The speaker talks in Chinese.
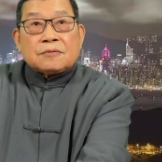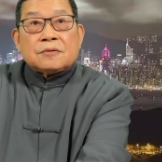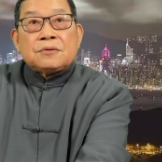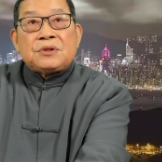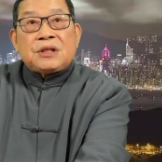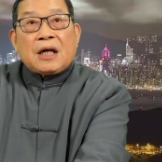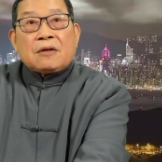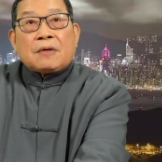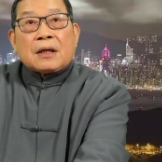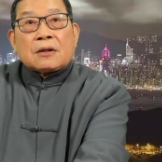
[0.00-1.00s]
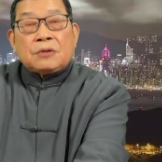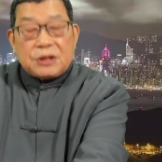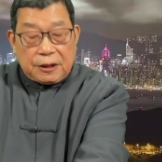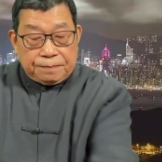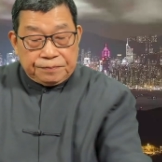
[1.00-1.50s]
幅下滑的困
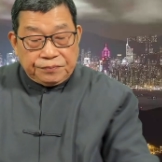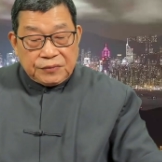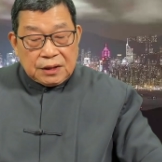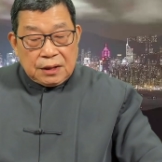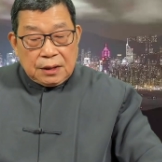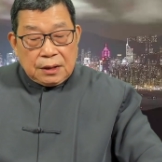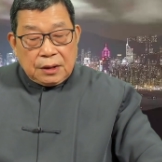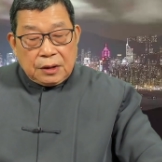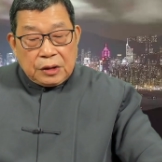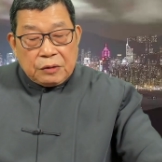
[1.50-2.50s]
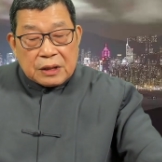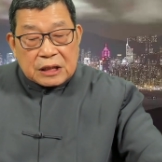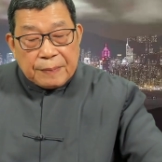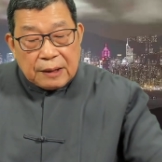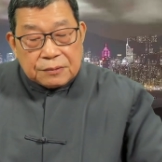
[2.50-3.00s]
境。《纽约
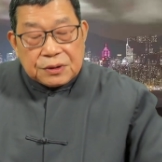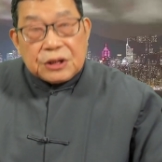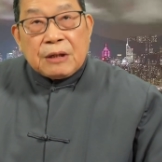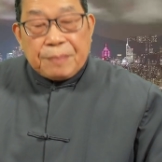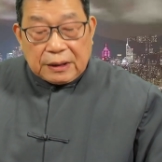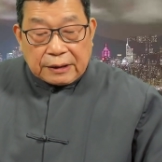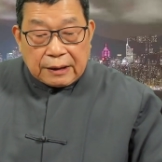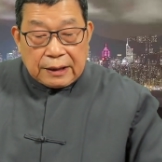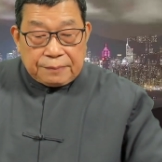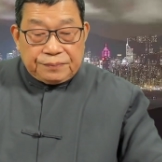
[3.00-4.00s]
时报》今天报道了